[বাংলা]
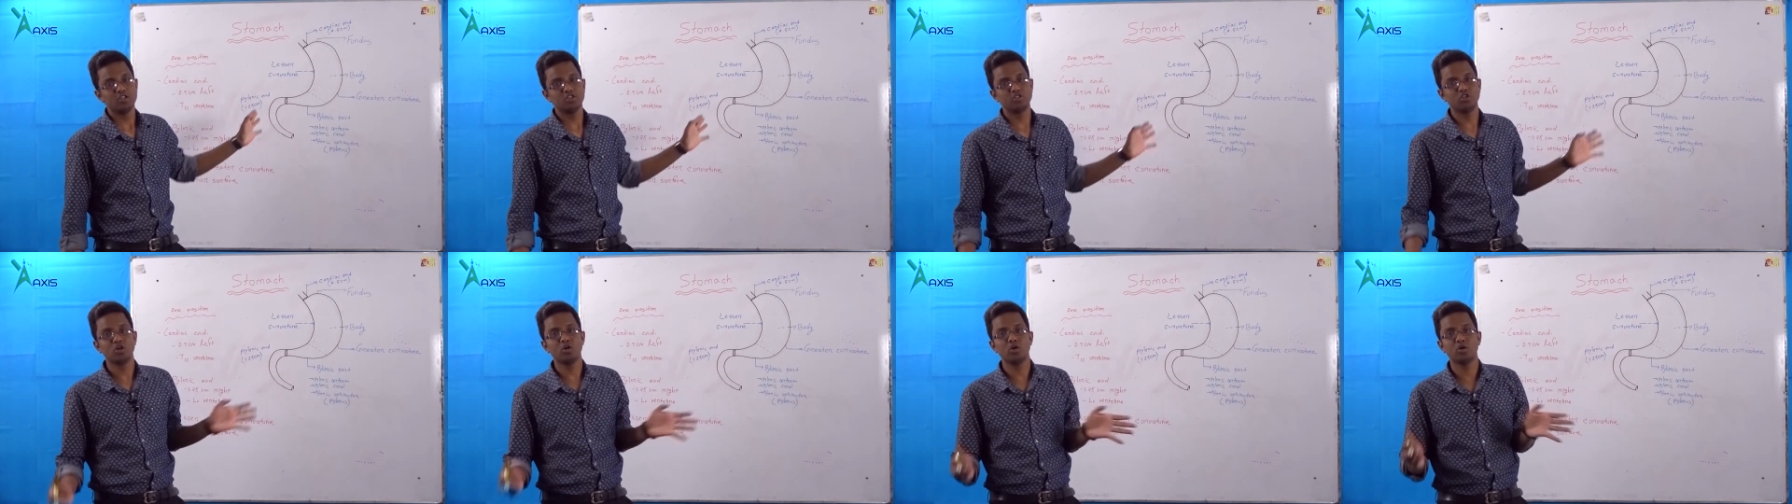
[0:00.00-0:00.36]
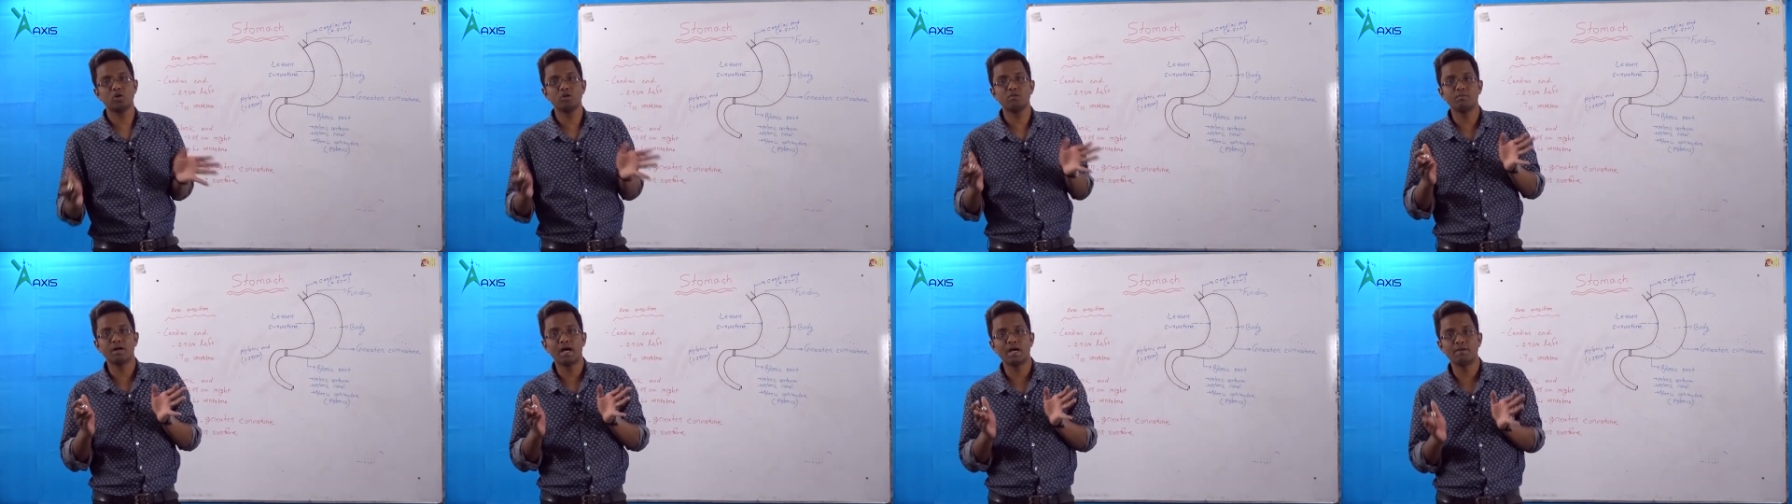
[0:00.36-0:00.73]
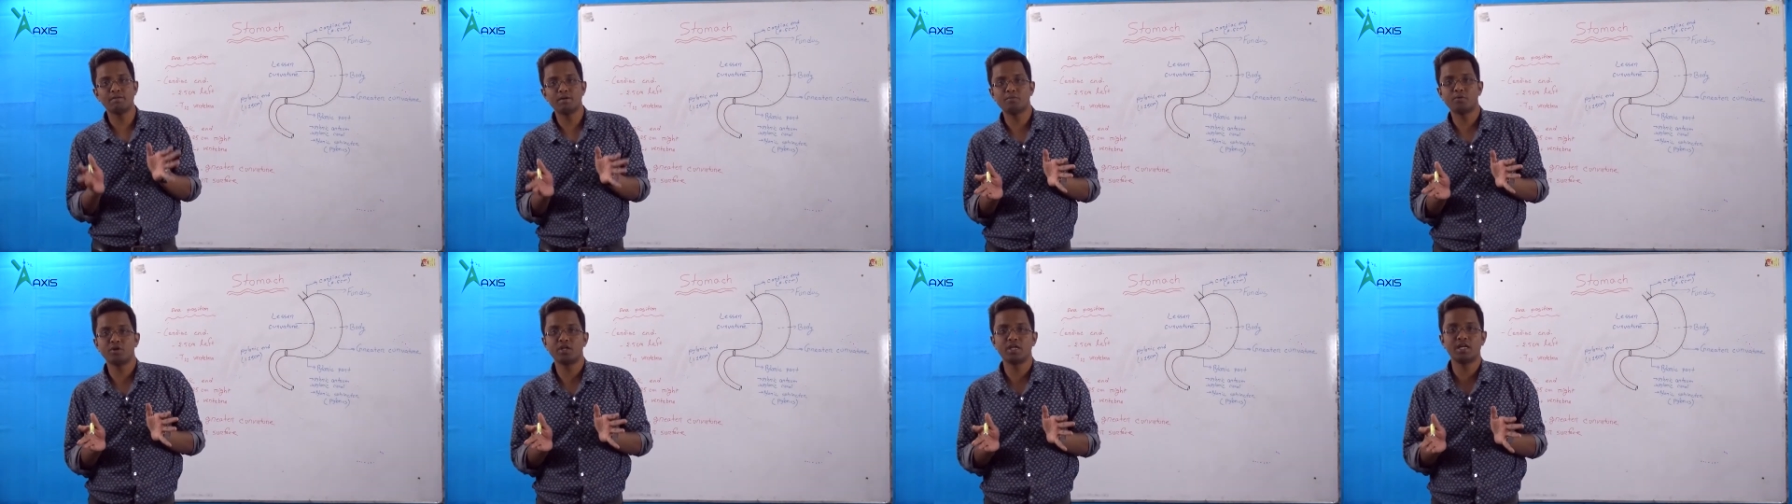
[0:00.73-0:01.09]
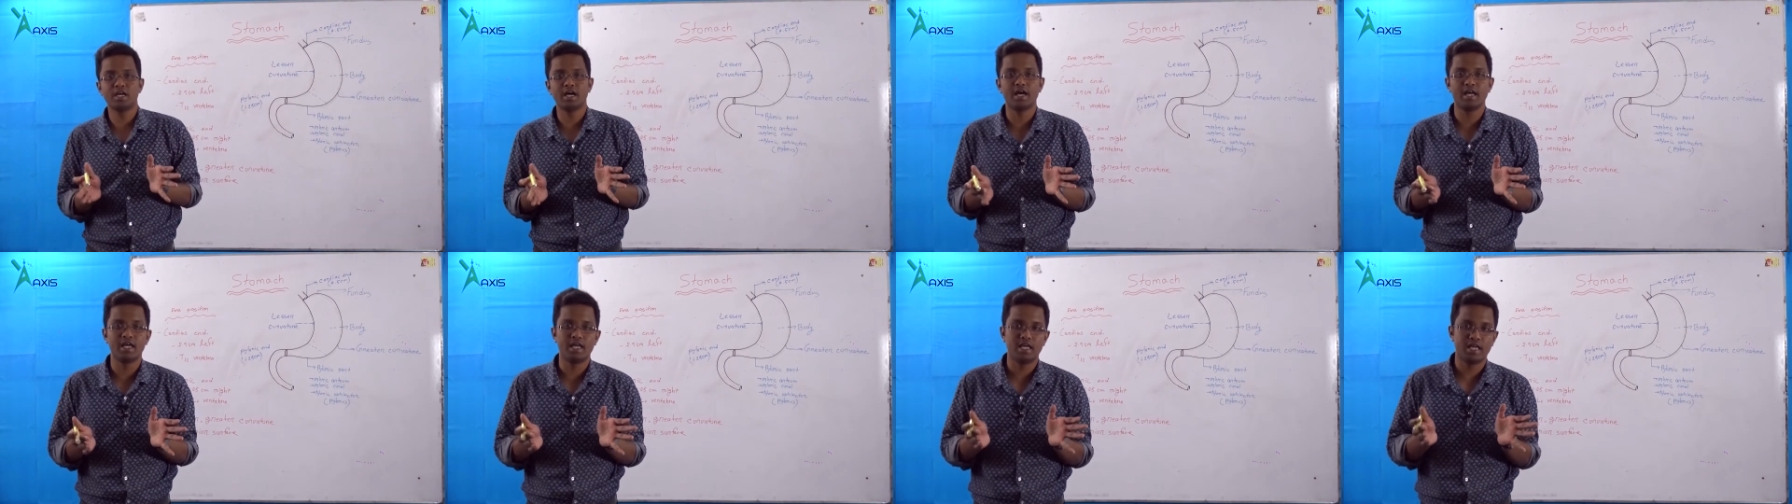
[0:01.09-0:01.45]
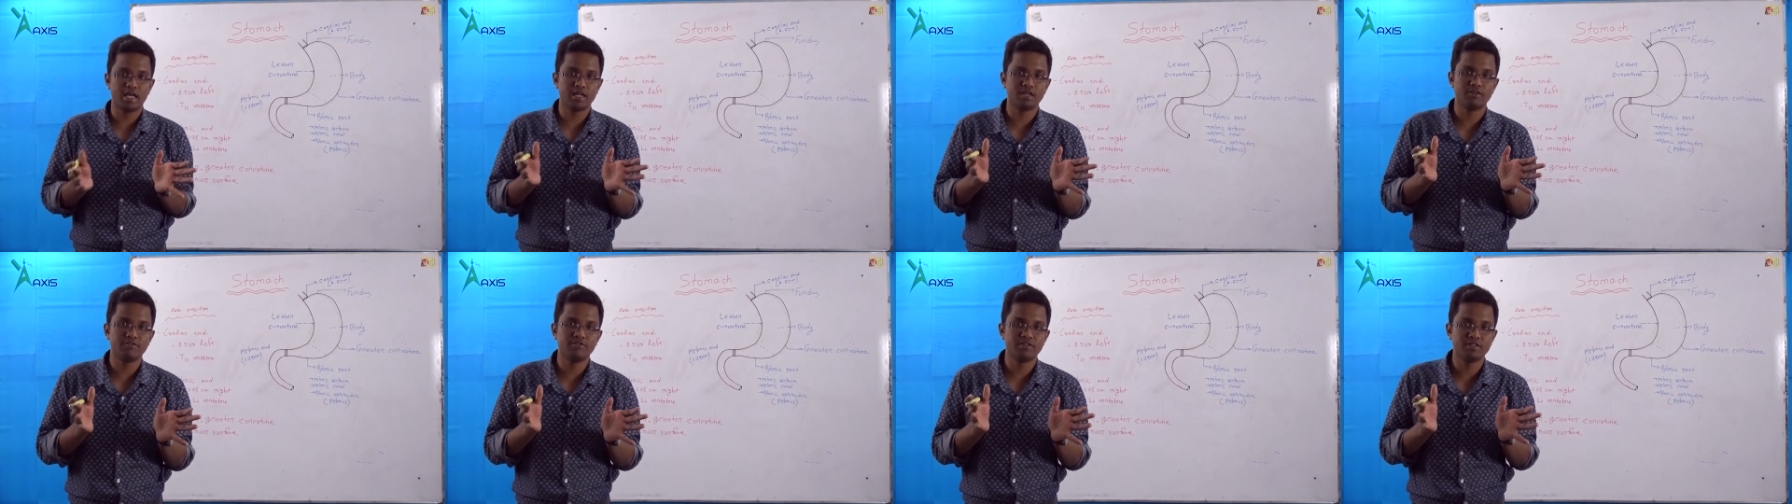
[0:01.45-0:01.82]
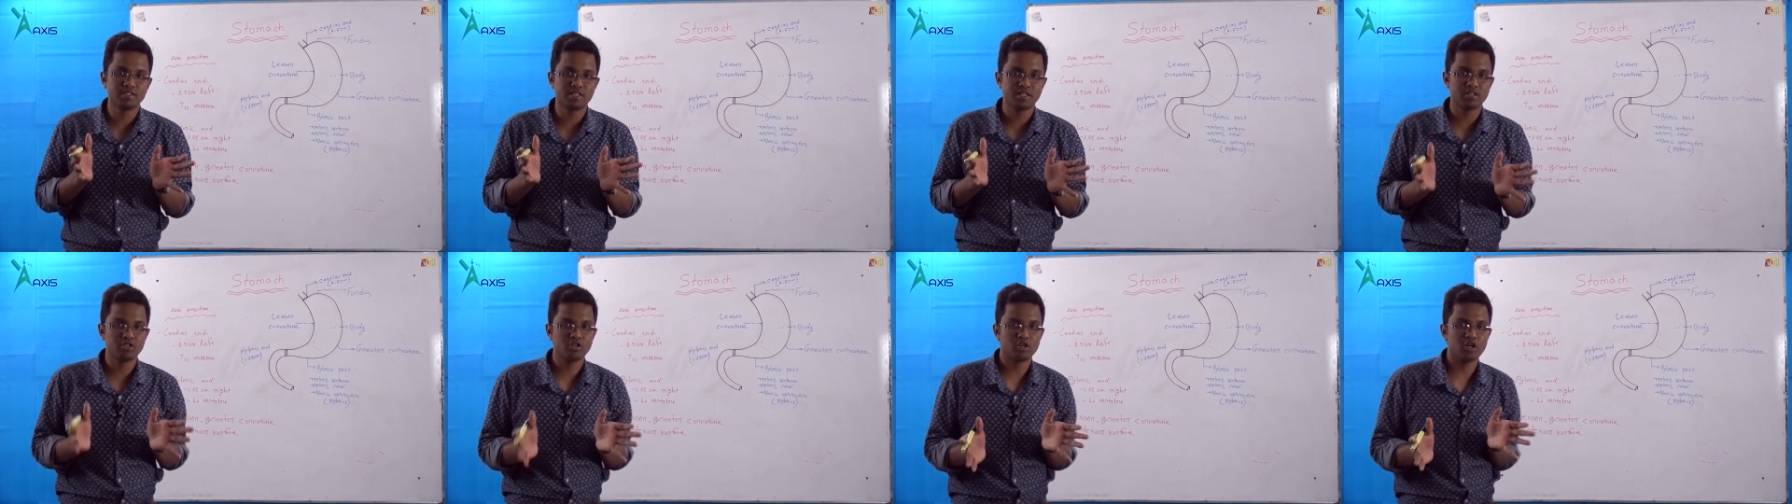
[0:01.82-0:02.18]
যখন ভাইবা পরীক্ষায় একটি
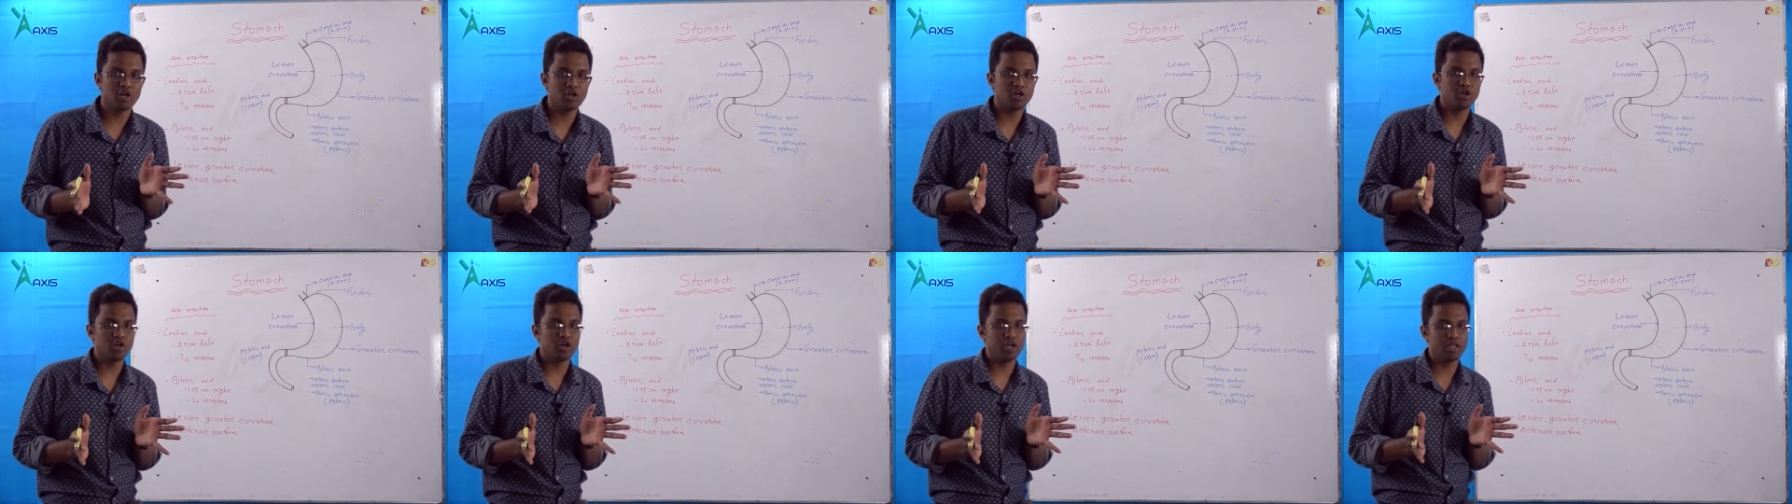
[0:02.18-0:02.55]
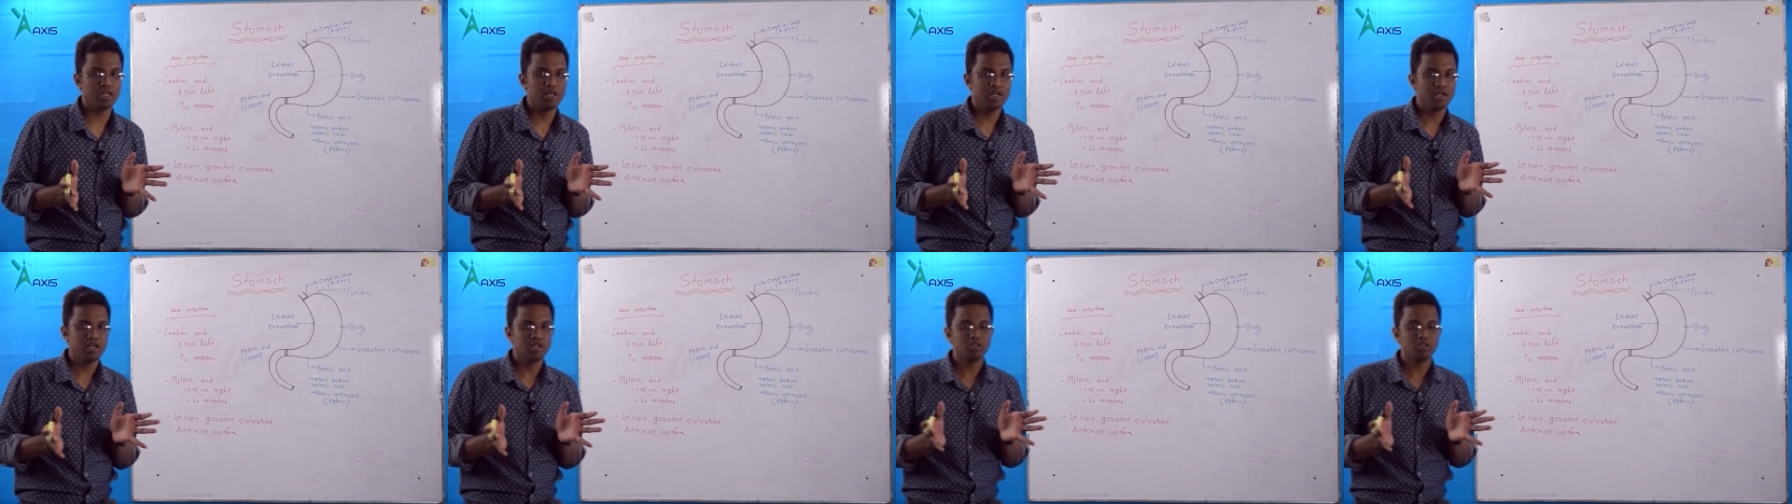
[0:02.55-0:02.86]
ভিসেরা ধরানো হয়